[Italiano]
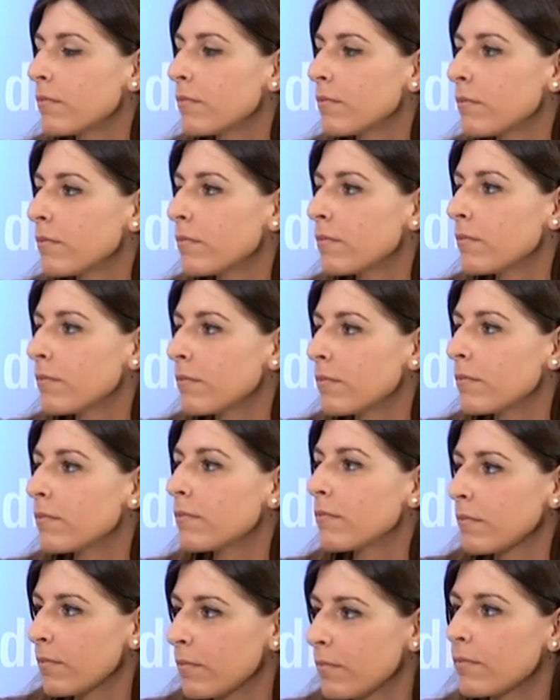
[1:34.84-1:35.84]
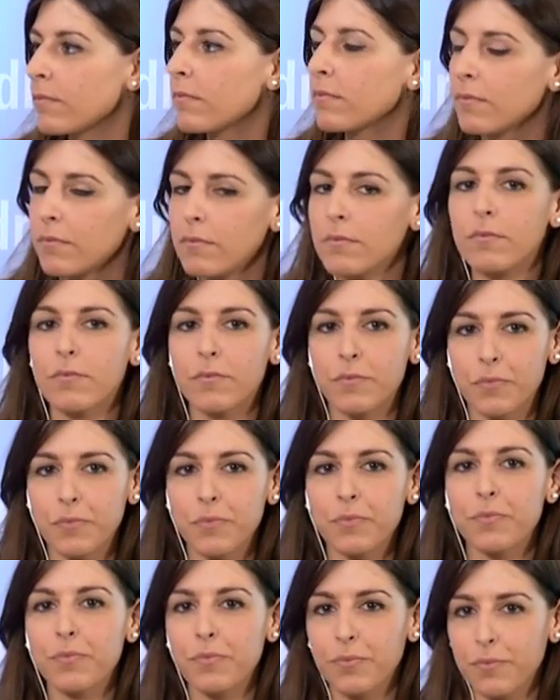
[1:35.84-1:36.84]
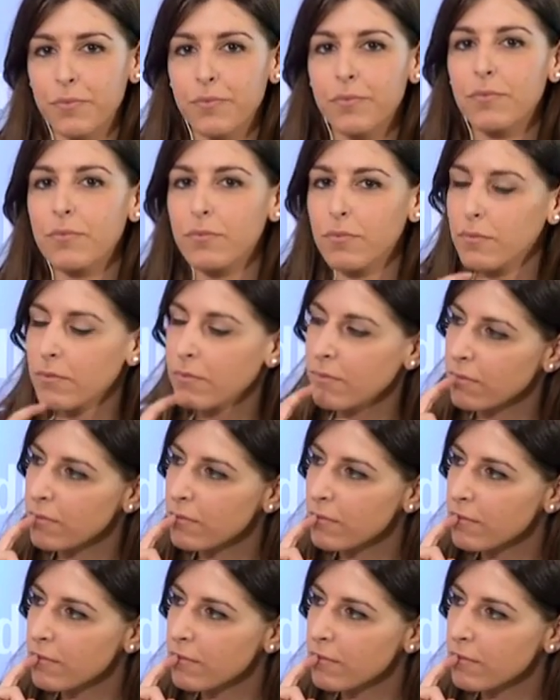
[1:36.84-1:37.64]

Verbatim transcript: che stanno perseguendo, io la chiamo la strada